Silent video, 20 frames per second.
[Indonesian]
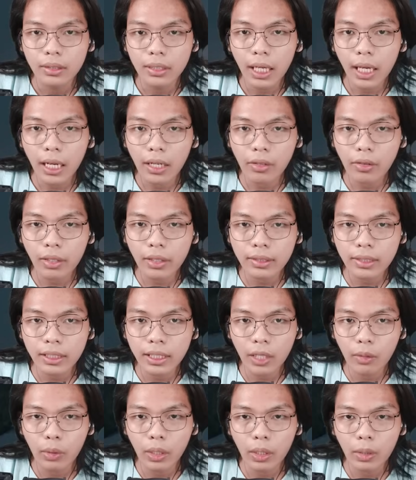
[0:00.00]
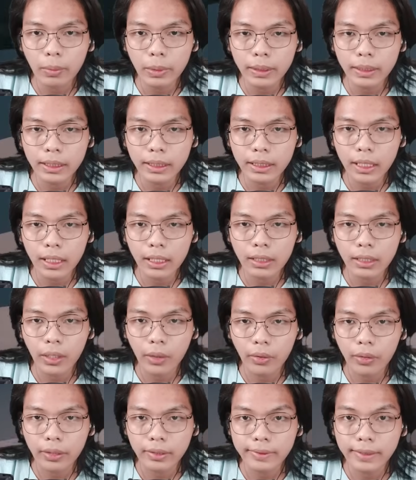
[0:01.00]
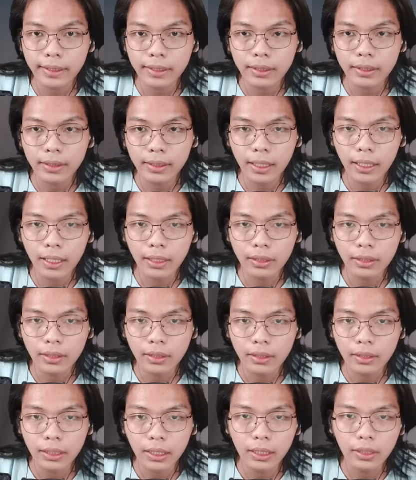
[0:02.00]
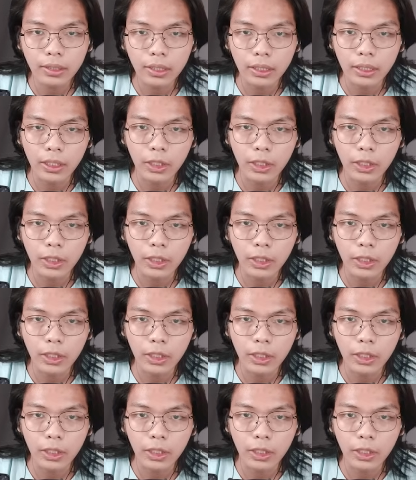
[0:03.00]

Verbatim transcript: Ya, aku rasa di awal-awal ini jangan terlalu gas-gas dan ya, yeah, yeah,